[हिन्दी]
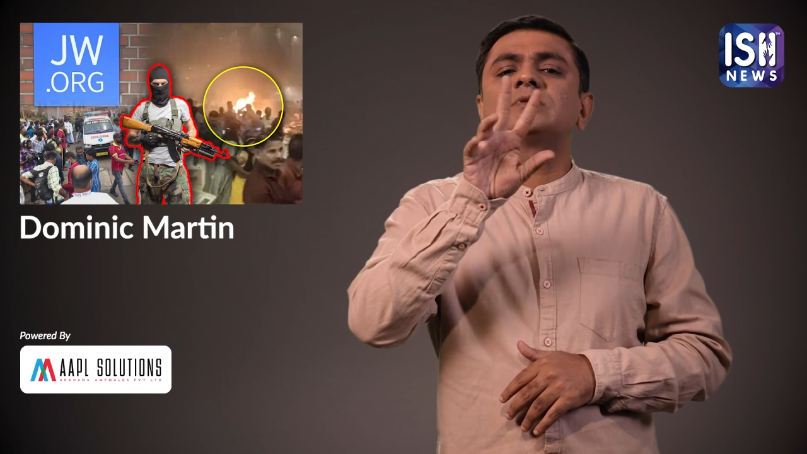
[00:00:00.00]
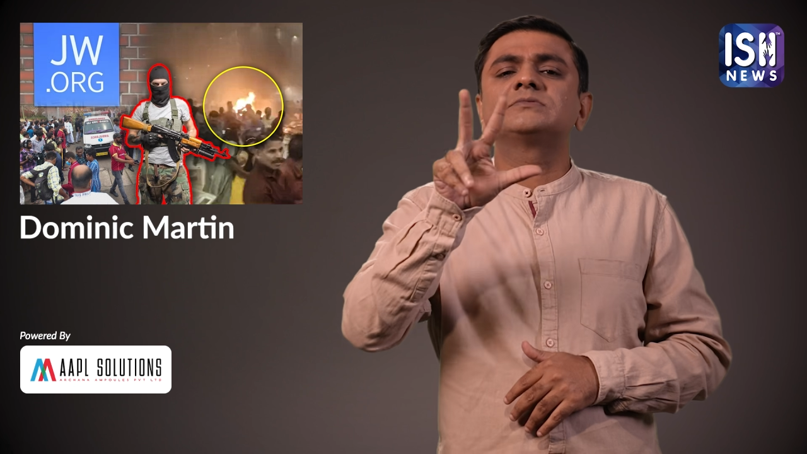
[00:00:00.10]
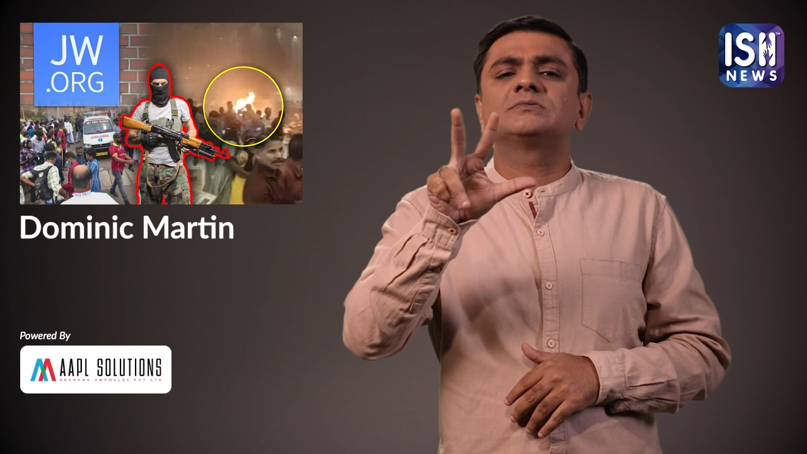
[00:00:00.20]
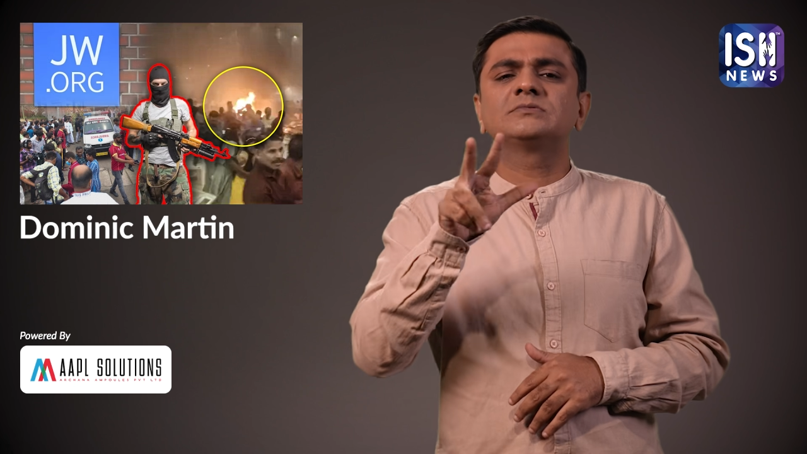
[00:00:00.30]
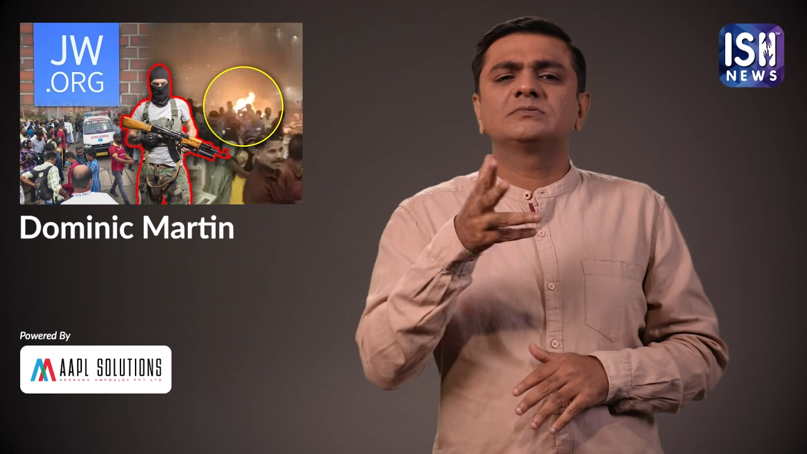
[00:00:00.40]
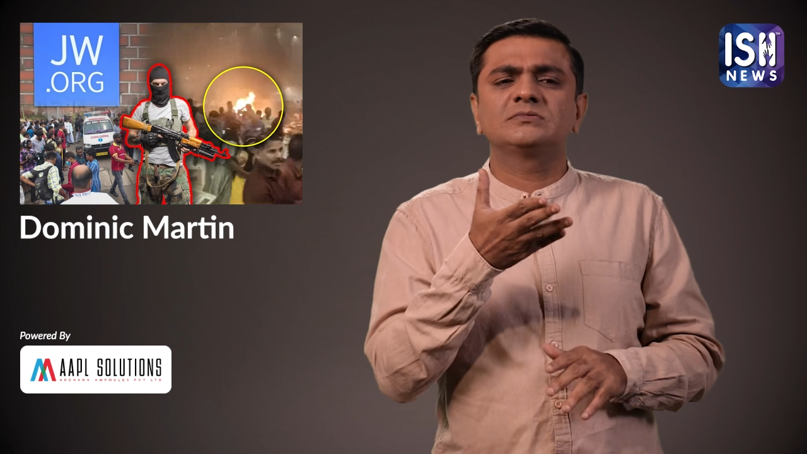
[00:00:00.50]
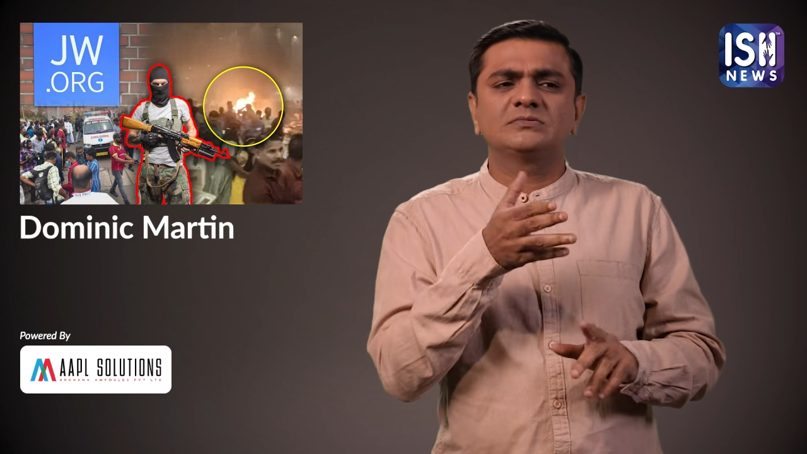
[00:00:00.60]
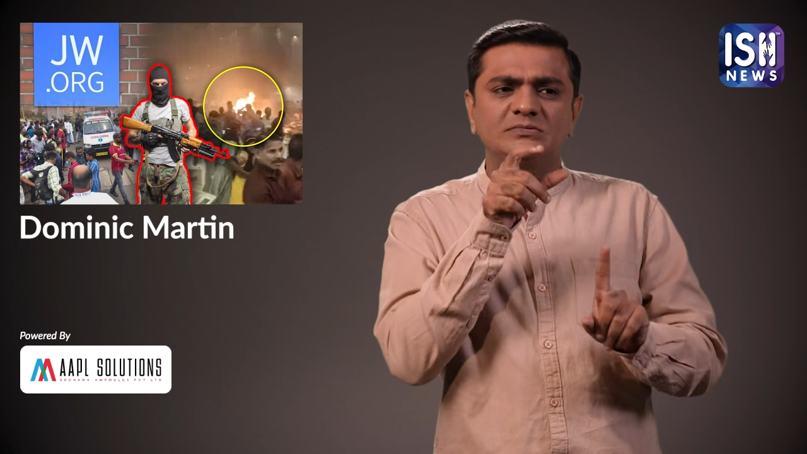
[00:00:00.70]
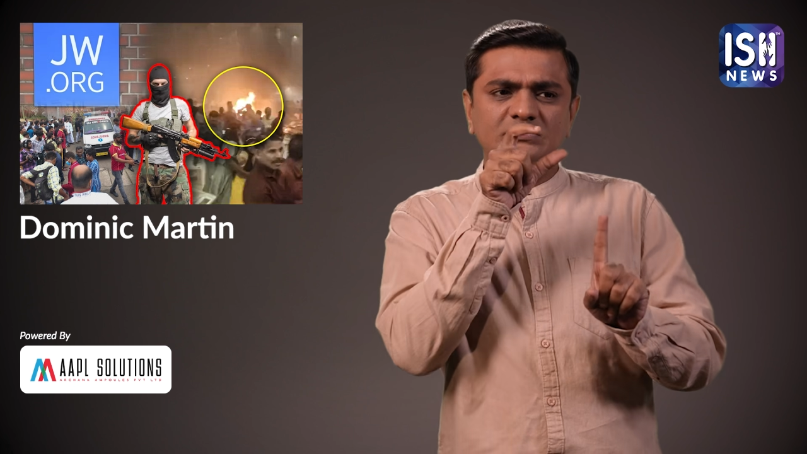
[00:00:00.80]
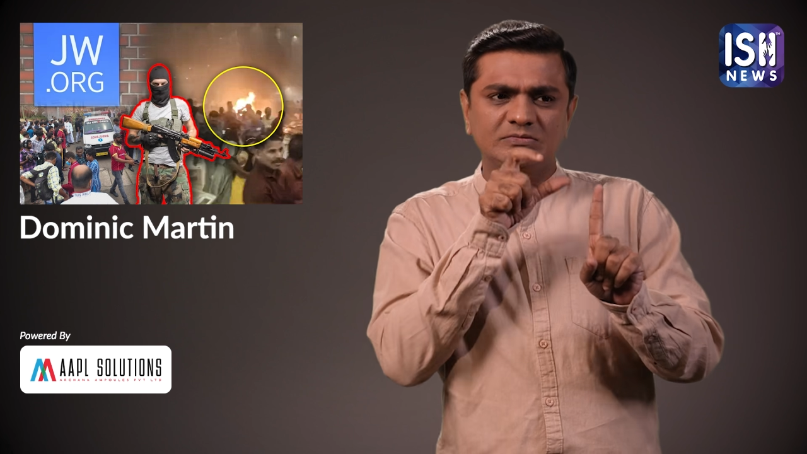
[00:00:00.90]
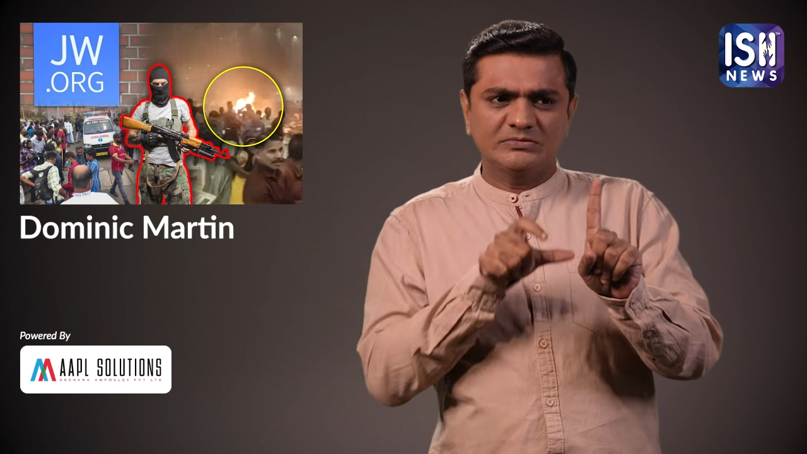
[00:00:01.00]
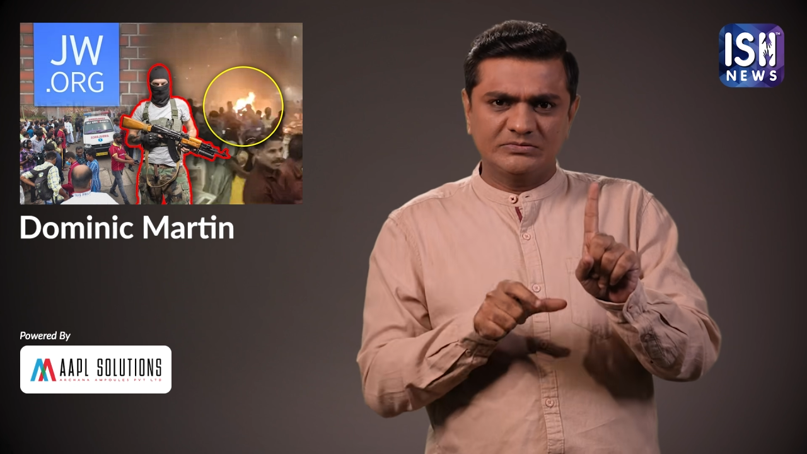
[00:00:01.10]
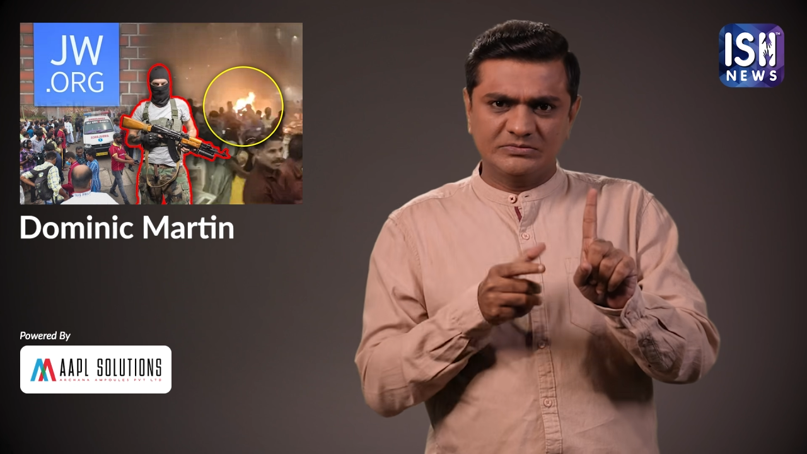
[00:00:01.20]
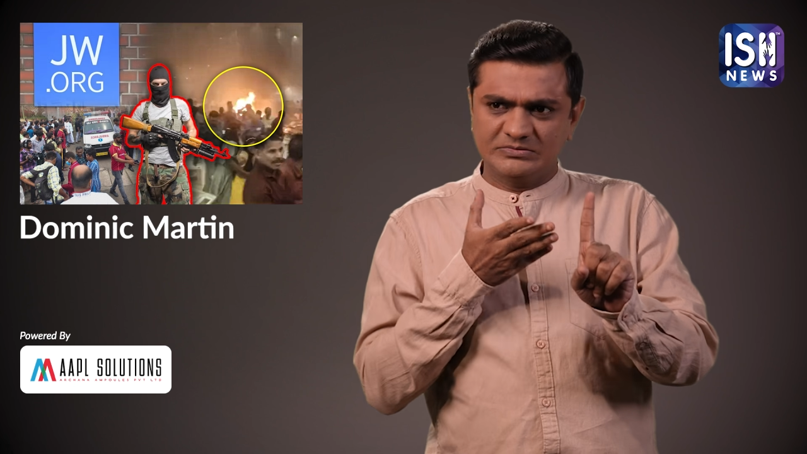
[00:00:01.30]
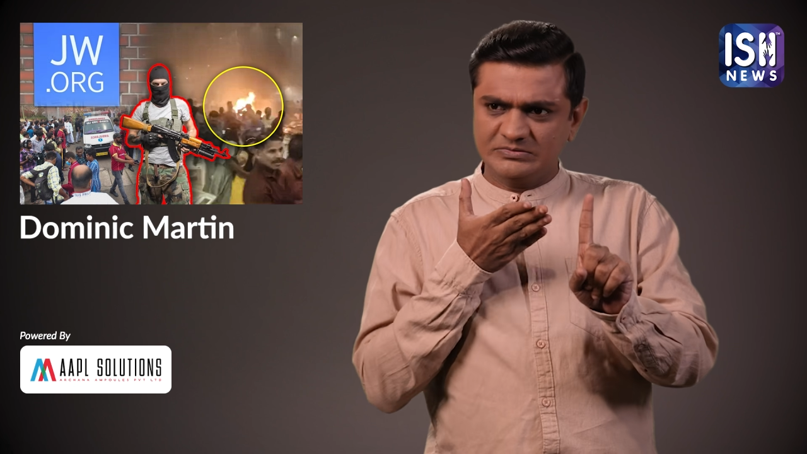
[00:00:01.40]
उसकी पहचान
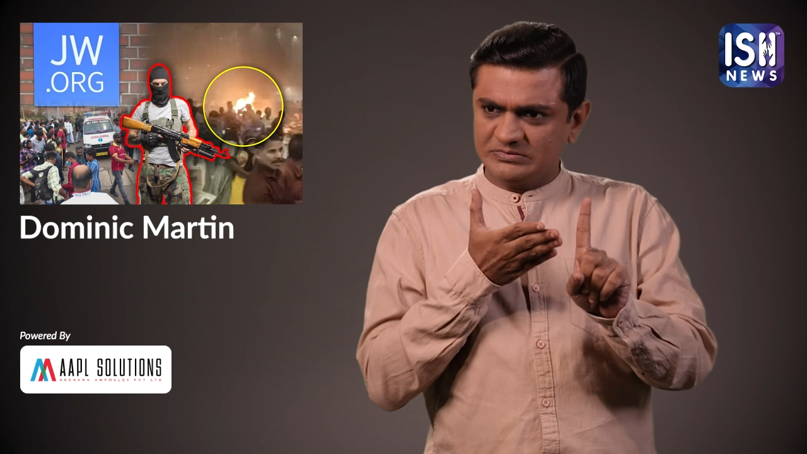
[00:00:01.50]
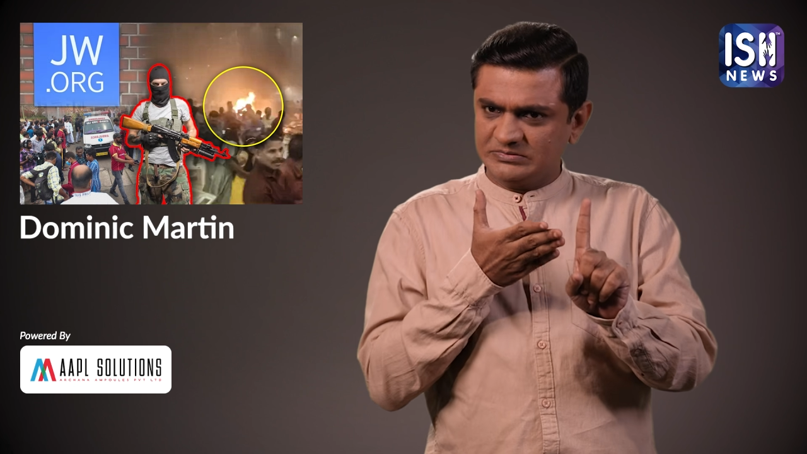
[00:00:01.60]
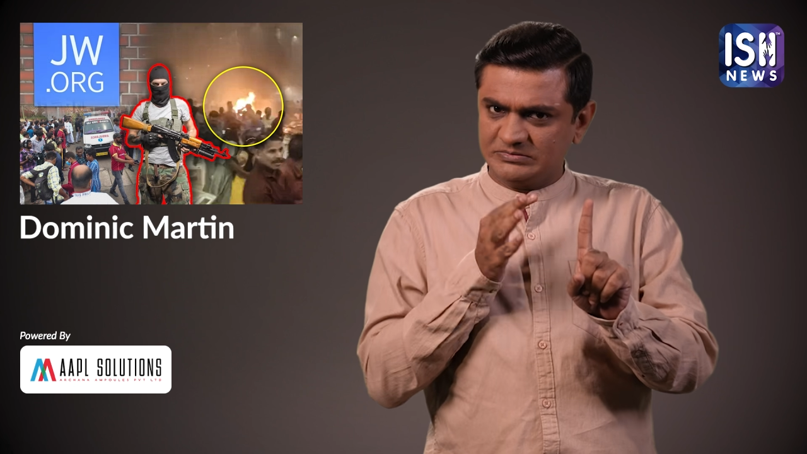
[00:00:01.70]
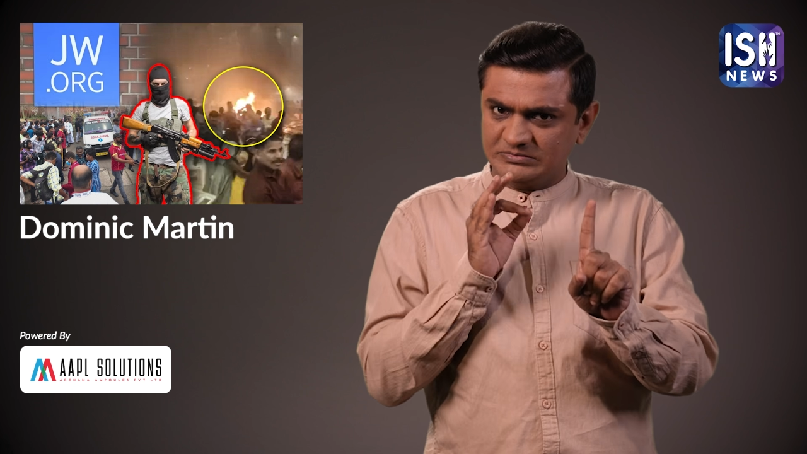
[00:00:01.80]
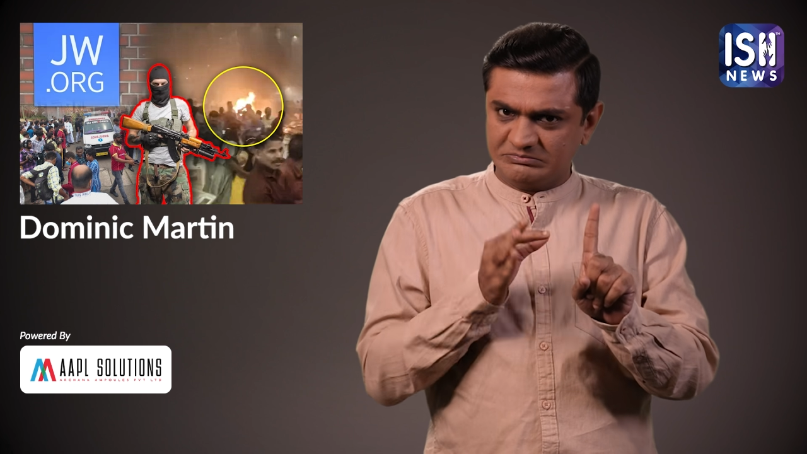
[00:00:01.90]
48 साल के